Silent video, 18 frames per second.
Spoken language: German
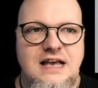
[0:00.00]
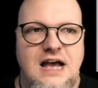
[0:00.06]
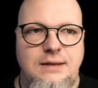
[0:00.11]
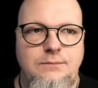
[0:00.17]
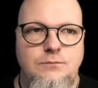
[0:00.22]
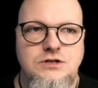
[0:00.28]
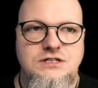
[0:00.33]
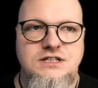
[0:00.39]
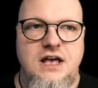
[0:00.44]
Ja,
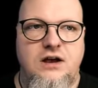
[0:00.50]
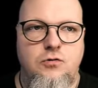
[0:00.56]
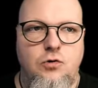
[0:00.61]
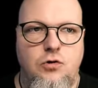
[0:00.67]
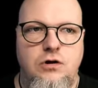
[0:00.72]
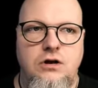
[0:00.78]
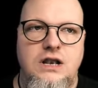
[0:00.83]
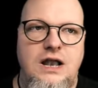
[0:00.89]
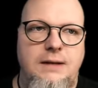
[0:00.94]
ich musste ja
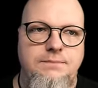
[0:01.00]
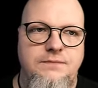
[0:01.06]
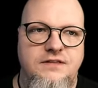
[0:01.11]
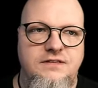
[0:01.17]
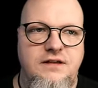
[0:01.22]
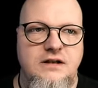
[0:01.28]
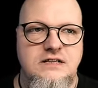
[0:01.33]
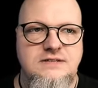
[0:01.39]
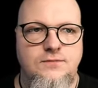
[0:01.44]
gucken, klappt
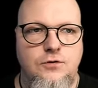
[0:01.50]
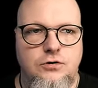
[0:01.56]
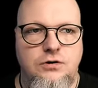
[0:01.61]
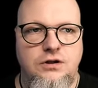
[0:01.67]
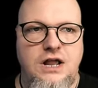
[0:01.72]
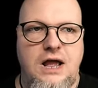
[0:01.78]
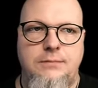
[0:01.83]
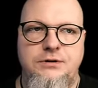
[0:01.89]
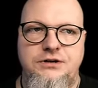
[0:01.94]
das alles
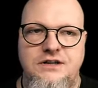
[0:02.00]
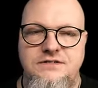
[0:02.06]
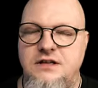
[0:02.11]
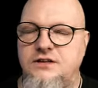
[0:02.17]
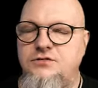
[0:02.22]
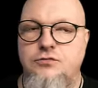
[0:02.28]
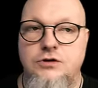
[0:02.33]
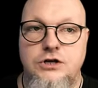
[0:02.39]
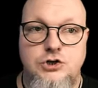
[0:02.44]
wirklich. Habe das
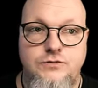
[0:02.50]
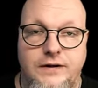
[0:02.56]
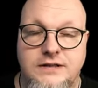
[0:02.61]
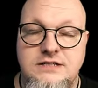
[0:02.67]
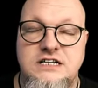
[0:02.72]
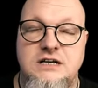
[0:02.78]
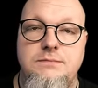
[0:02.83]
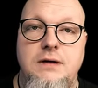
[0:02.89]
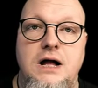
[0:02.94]
natürlich
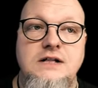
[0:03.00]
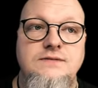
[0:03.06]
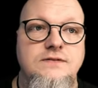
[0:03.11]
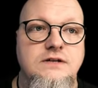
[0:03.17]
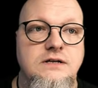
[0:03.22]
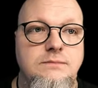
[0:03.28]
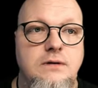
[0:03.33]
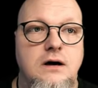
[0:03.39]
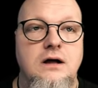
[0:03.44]
schwarz gemalt,
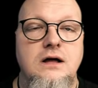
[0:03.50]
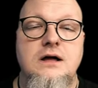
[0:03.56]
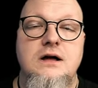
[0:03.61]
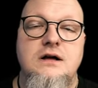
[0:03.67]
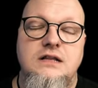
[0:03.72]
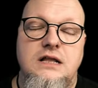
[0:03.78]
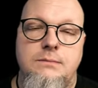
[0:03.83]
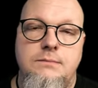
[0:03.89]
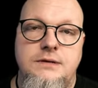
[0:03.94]
wie immer,
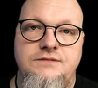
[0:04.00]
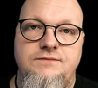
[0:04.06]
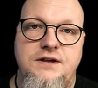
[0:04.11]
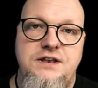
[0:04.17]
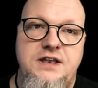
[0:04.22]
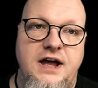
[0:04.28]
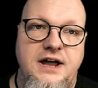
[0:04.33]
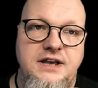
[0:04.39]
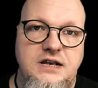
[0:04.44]
damit,
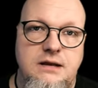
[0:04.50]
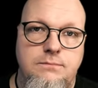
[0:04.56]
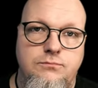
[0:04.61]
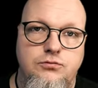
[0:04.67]
wenn der in dem